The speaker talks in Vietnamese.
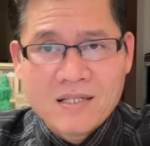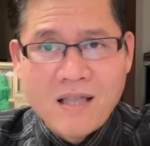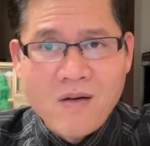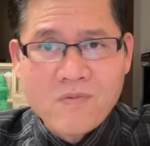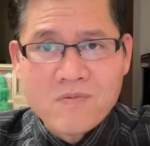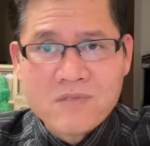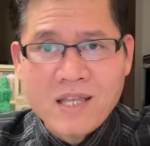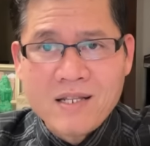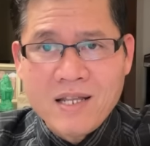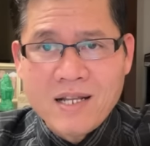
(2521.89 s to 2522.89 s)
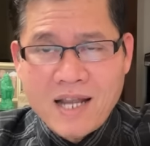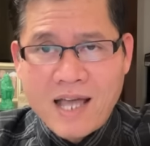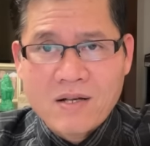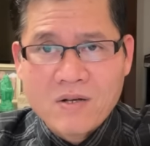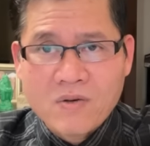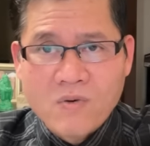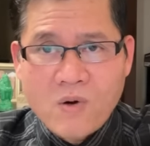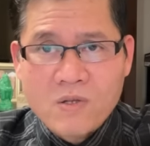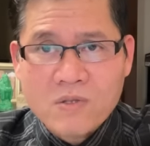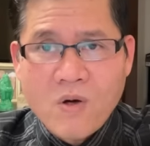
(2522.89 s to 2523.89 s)
thông tin liên lạc
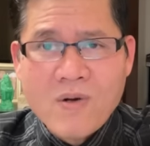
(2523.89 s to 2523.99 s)
của Tố